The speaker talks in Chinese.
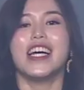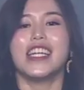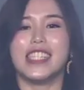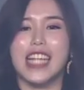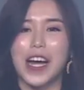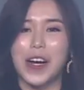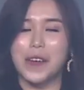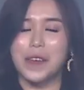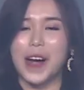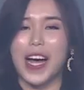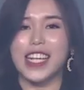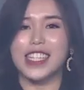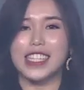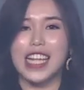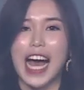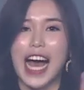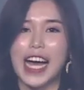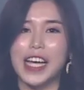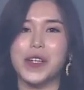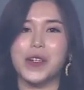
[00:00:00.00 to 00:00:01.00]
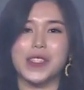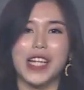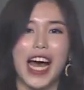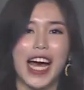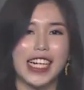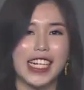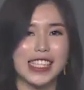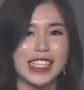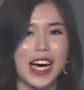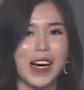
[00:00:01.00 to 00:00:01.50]
当然，它有
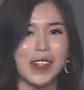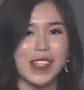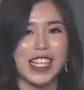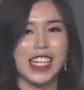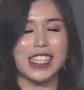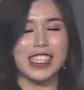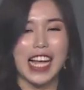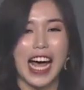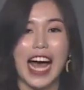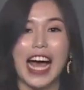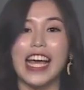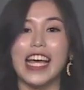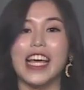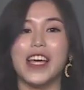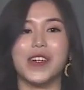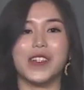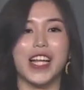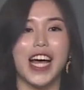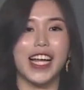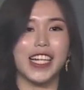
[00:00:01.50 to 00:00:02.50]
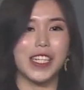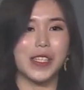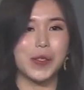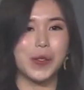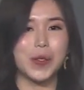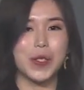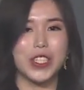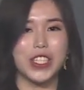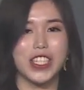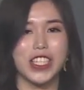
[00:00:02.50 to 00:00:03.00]
它的道理，它也有它的
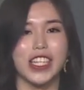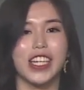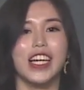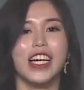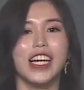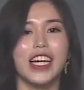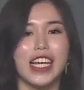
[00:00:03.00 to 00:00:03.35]
故事。